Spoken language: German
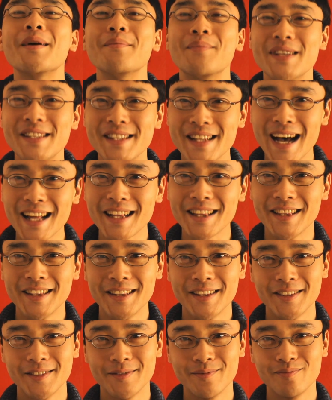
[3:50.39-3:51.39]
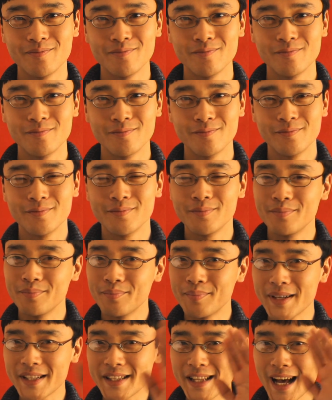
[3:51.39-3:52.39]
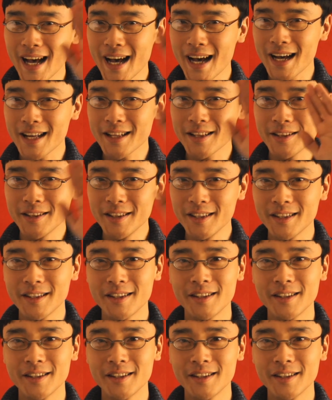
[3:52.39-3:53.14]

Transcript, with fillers: Bis dann! Bis dann!